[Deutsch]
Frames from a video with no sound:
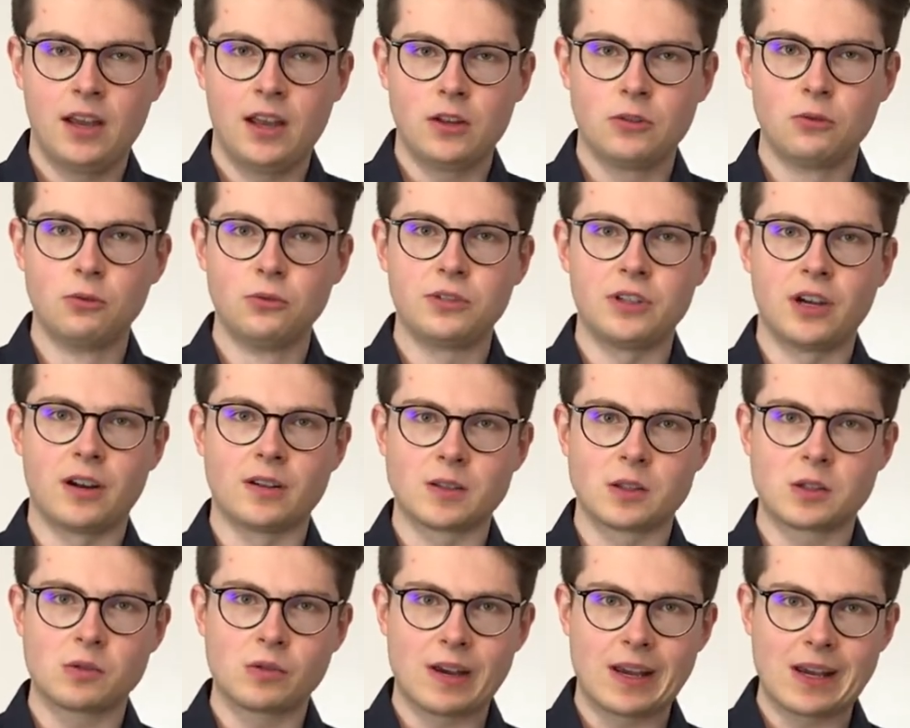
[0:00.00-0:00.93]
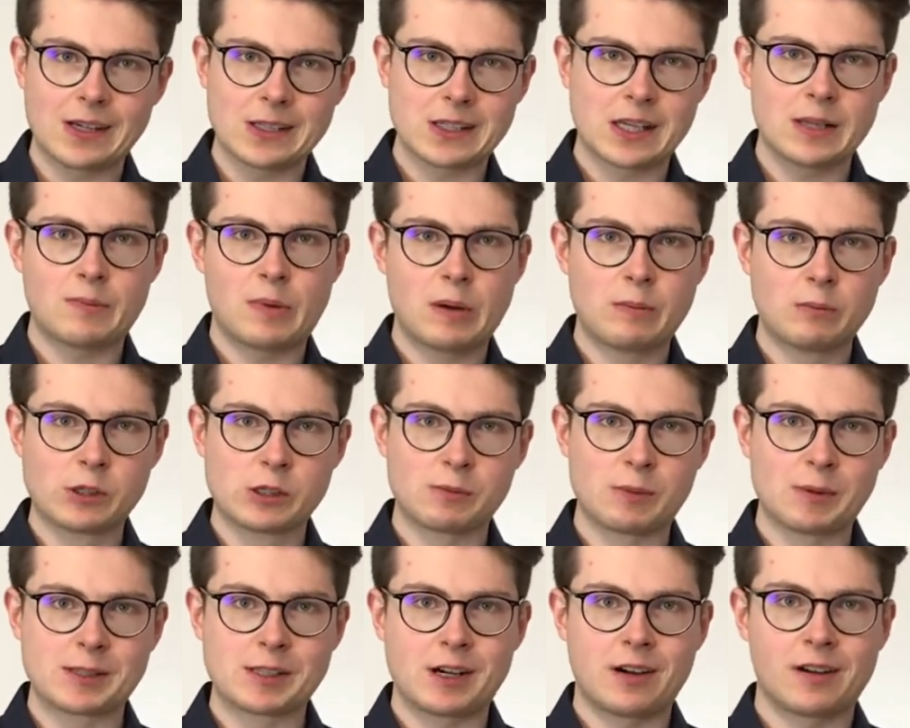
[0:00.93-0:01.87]
Nun ja, zuerst einmal muss
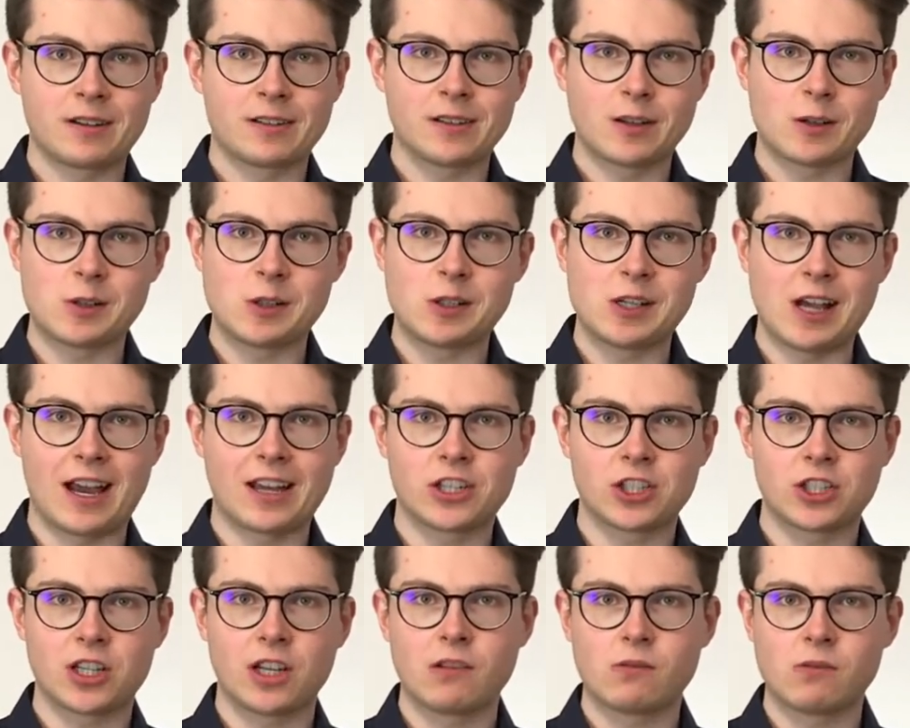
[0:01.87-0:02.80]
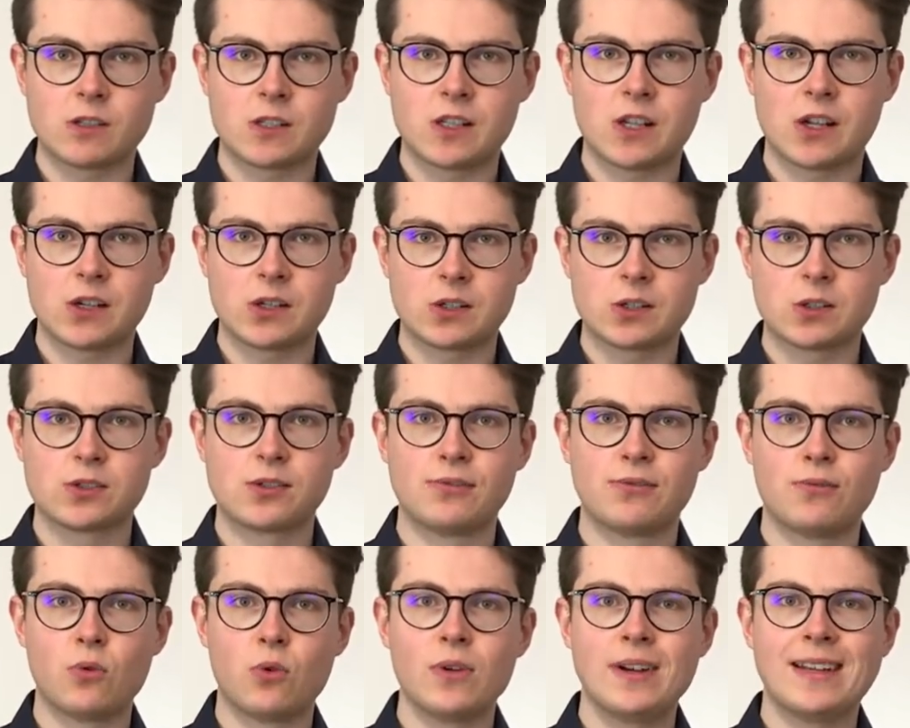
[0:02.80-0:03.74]
man sagen, dass dieser Einstellungstest
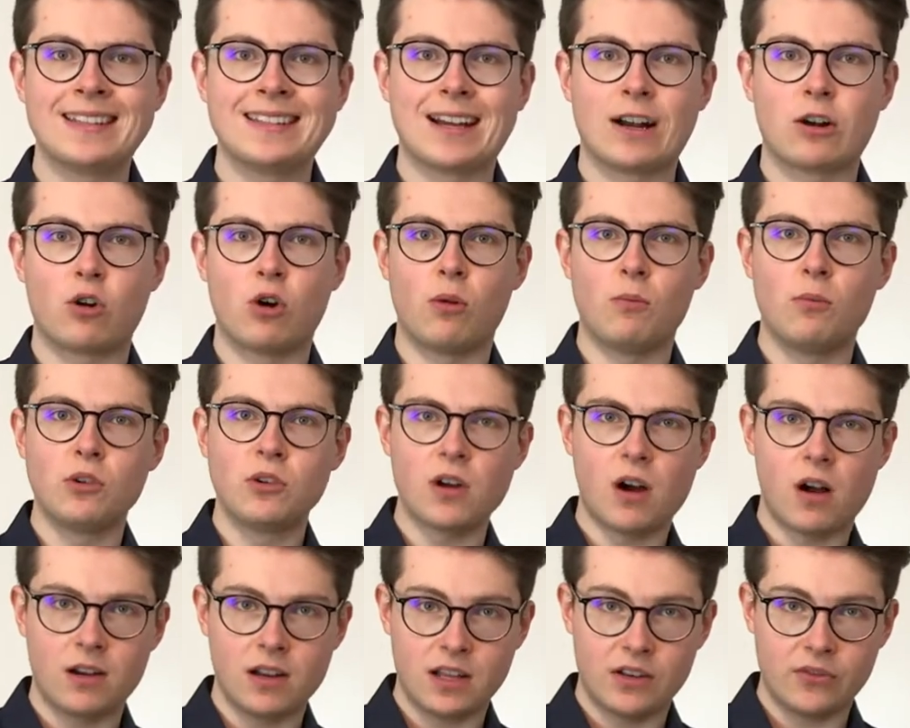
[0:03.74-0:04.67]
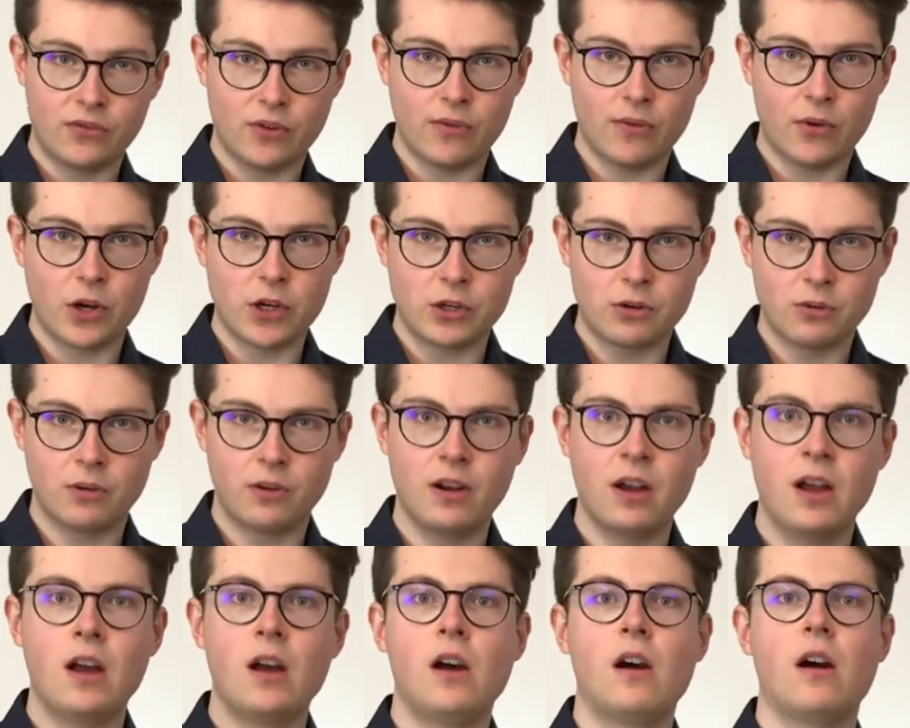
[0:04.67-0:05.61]
sowohl in der kommunalen Verwaltung,
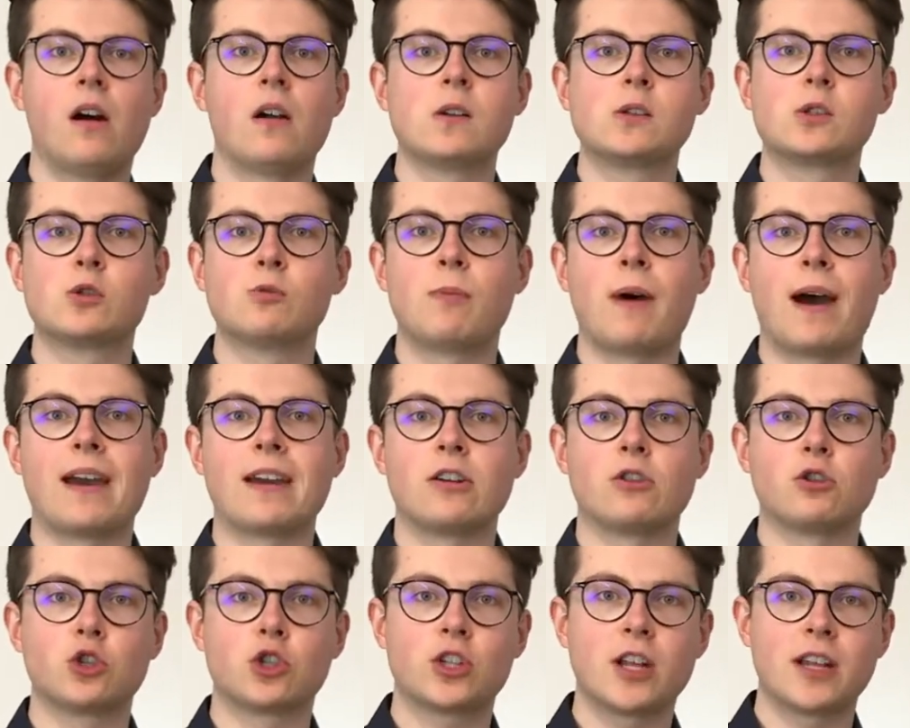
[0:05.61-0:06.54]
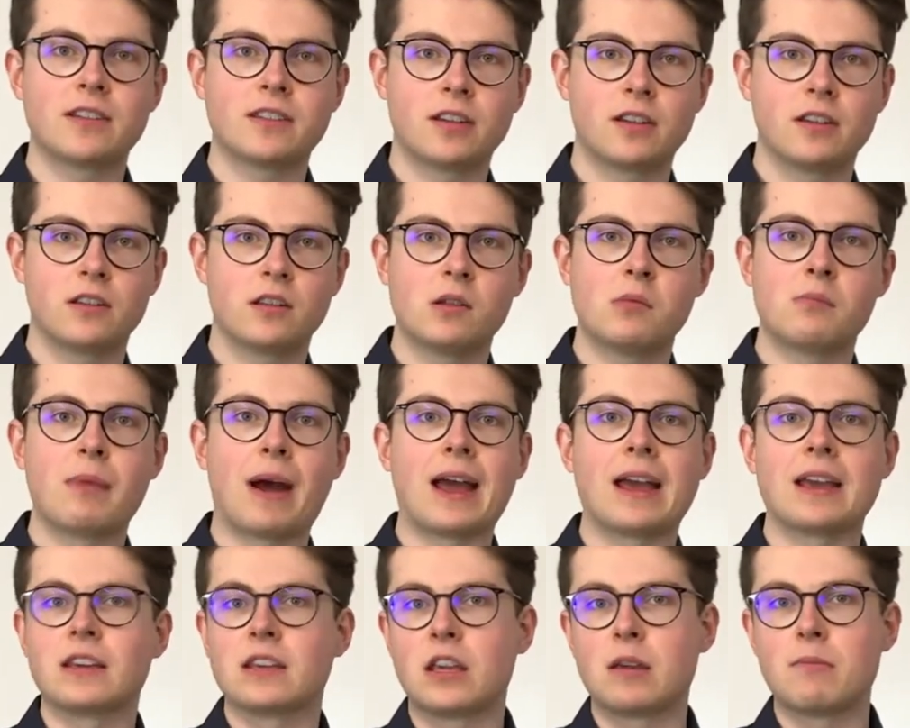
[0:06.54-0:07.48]
also bei Städten,
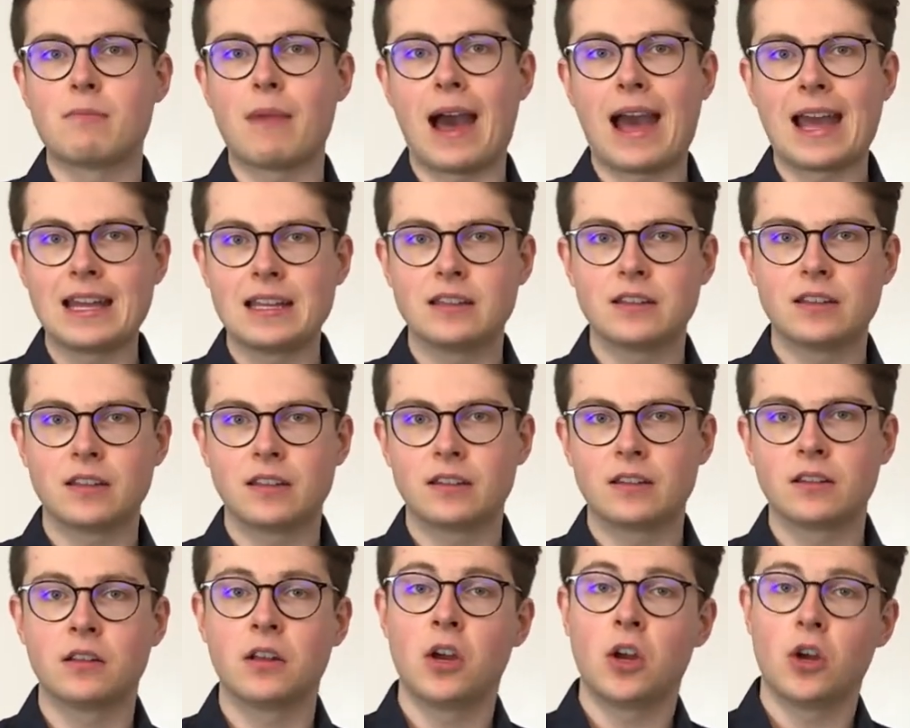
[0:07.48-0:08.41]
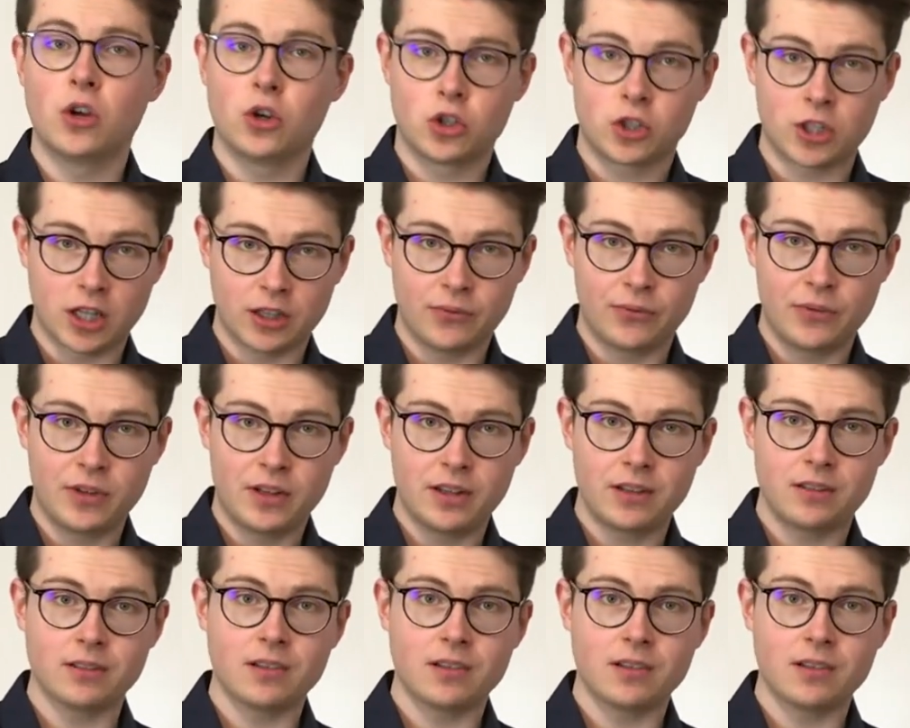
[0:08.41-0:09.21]
bei Gemeinden, stattfindet,